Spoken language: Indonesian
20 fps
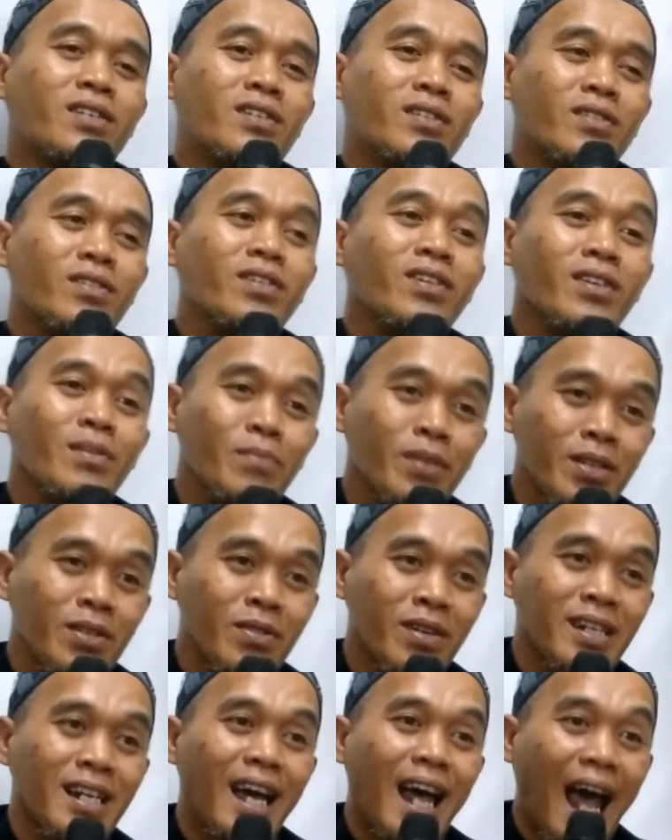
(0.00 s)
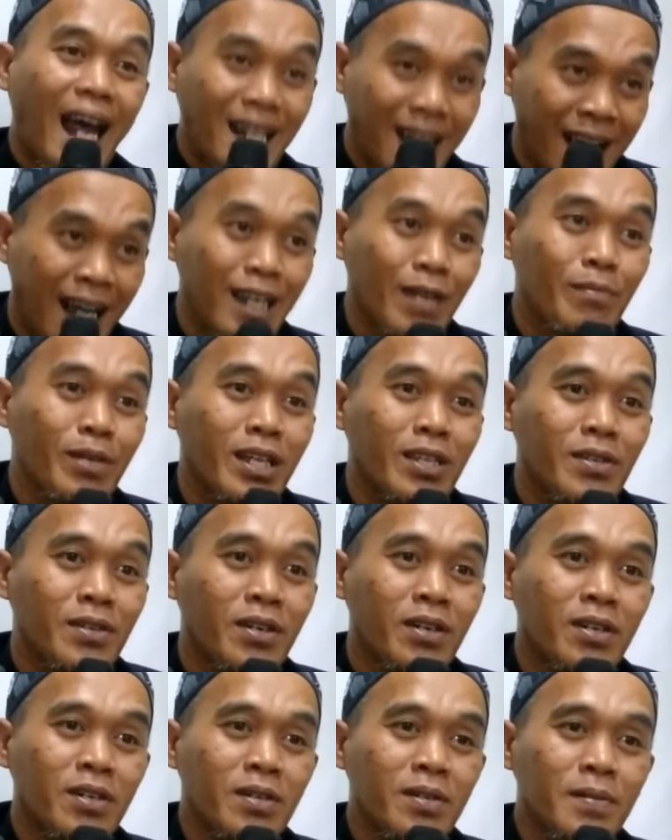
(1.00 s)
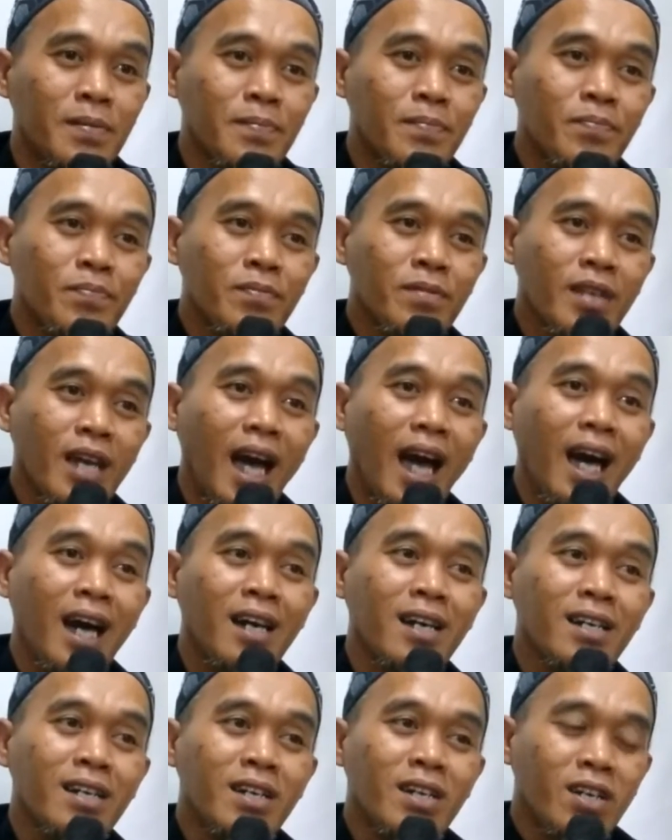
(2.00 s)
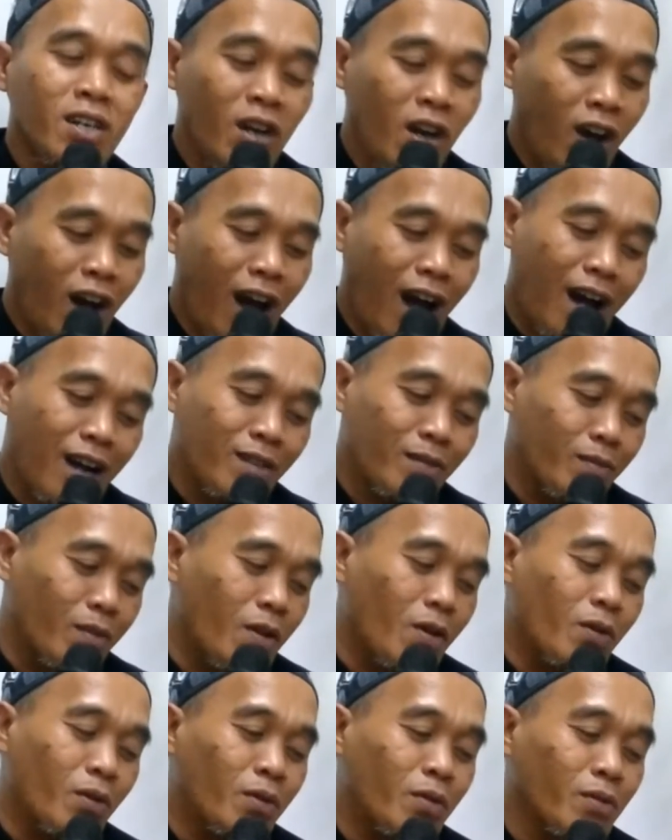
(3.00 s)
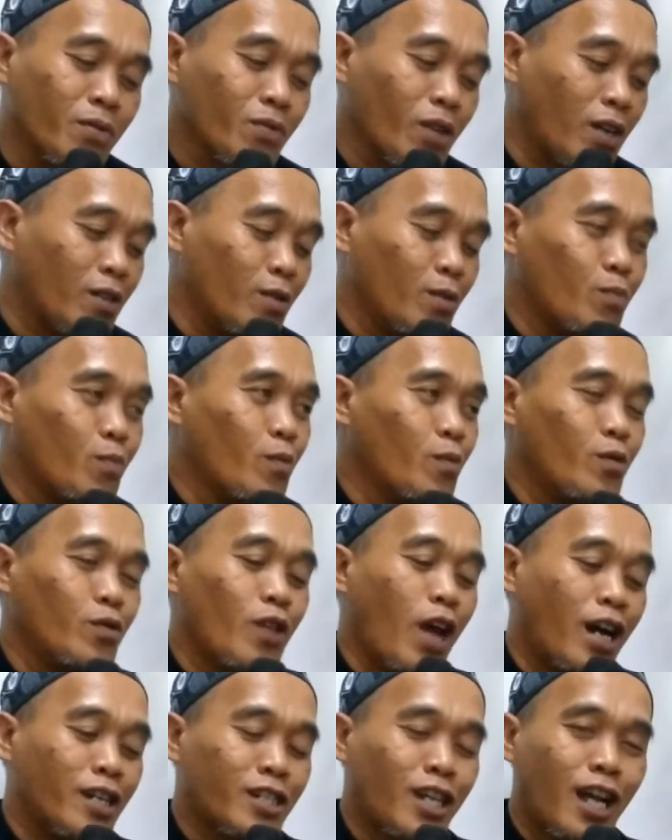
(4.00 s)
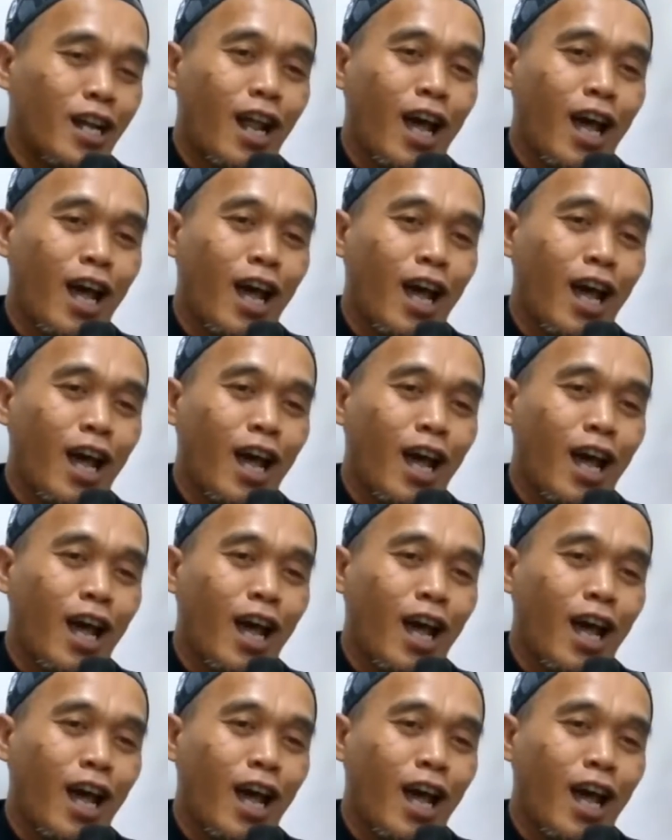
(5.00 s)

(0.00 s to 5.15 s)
Iya begitu kan ada nggak yang begitu? Ah. Tapi oh. Jangan salah